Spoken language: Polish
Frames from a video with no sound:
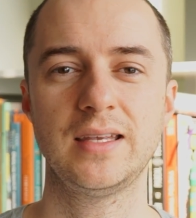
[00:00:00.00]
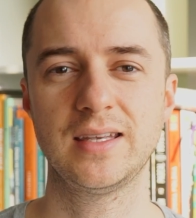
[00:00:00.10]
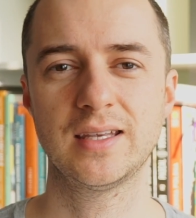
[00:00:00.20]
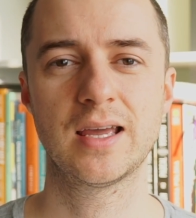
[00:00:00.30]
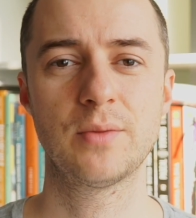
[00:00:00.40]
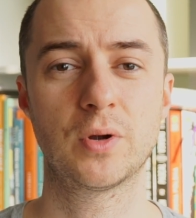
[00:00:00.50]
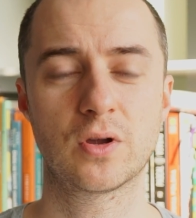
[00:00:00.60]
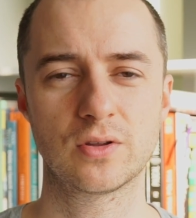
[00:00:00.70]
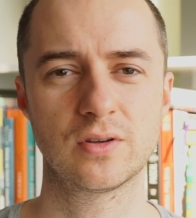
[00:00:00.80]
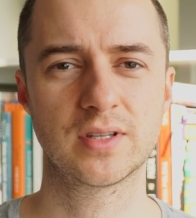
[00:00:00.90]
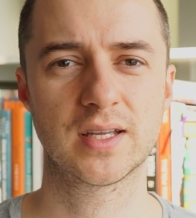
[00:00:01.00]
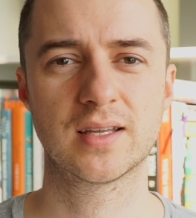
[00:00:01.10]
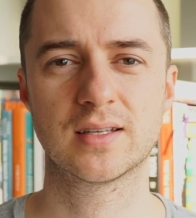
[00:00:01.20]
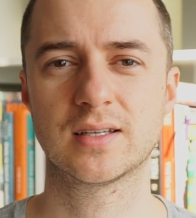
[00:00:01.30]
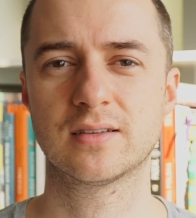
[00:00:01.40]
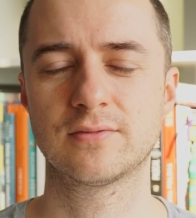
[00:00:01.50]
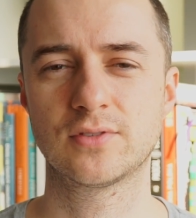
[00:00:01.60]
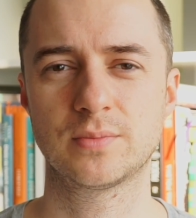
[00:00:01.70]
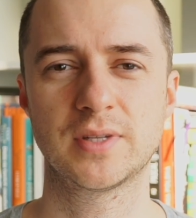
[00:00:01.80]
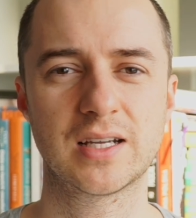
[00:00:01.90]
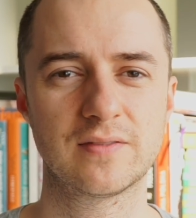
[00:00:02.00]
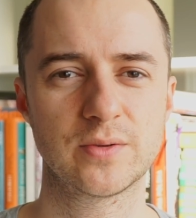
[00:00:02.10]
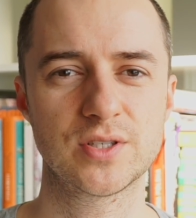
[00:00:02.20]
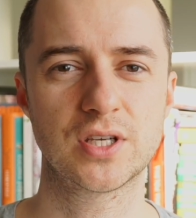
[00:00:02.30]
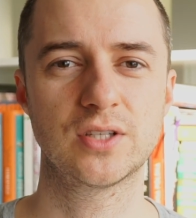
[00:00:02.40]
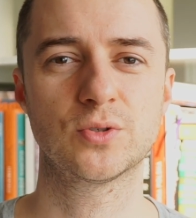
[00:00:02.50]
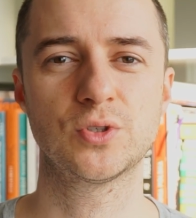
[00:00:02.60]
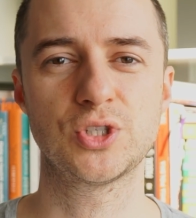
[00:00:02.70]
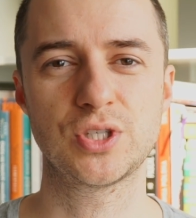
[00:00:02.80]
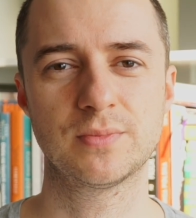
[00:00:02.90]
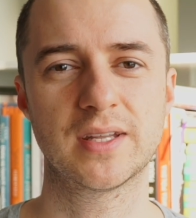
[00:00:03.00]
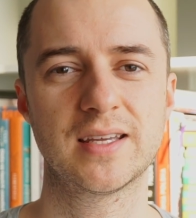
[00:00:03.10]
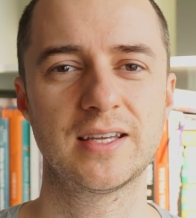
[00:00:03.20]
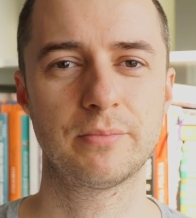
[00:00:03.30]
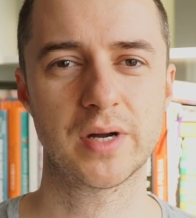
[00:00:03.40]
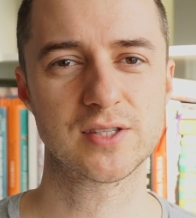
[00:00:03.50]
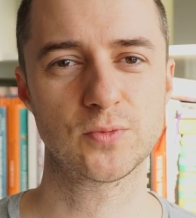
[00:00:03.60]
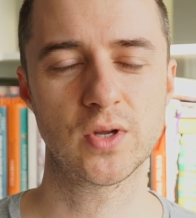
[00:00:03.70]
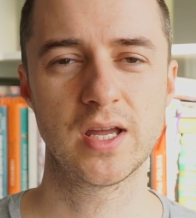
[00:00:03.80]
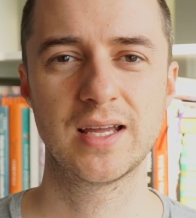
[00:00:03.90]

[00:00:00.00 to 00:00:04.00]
i pokrojone e, w drobne kawałeczki to zimne masło.